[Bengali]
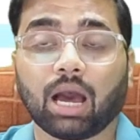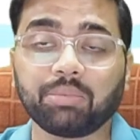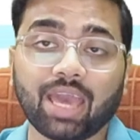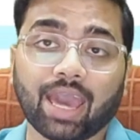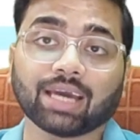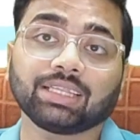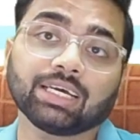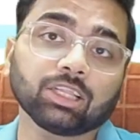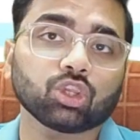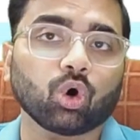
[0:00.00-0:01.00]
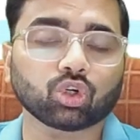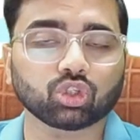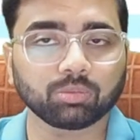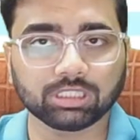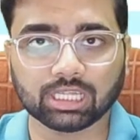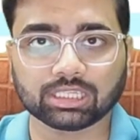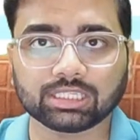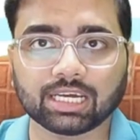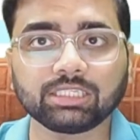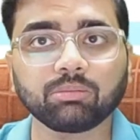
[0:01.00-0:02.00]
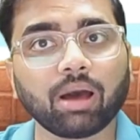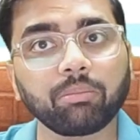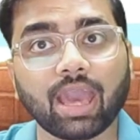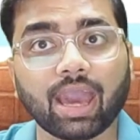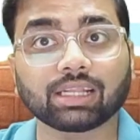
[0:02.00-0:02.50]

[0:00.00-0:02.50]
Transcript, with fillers: আমি এক থেকে দশ অবধি দেখতে চাইছি বা আমি